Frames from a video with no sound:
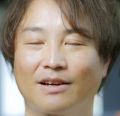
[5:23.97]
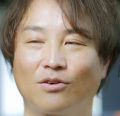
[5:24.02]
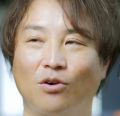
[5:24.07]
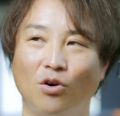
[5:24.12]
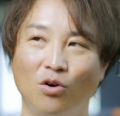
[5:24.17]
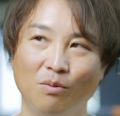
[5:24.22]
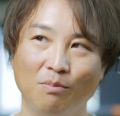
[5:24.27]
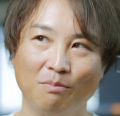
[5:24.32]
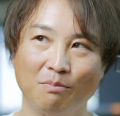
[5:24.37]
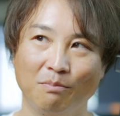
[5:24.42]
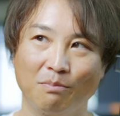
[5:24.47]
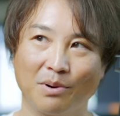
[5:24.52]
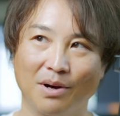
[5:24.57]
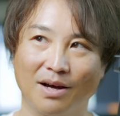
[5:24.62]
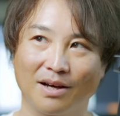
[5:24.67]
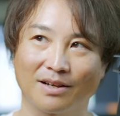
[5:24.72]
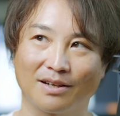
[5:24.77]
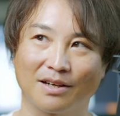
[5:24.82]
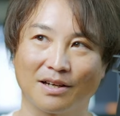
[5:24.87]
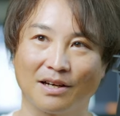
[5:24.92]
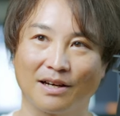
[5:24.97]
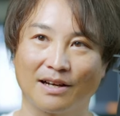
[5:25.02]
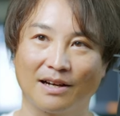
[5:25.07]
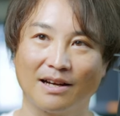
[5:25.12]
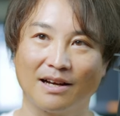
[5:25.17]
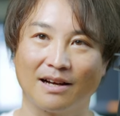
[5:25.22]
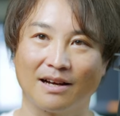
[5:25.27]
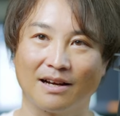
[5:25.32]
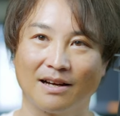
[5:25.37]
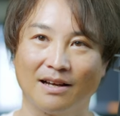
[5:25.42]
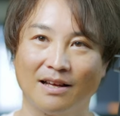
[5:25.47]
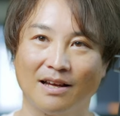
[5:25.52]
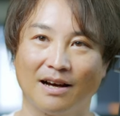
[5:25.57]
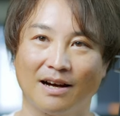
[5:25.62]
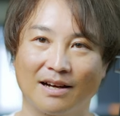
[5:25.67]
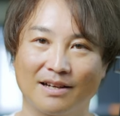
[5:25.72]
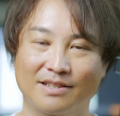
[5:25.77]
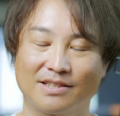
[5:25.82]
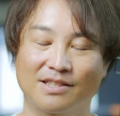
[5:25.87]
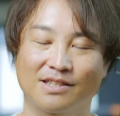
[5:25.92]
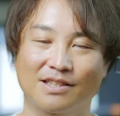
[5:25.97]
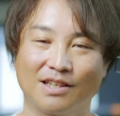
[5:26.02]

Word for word: 今晩から明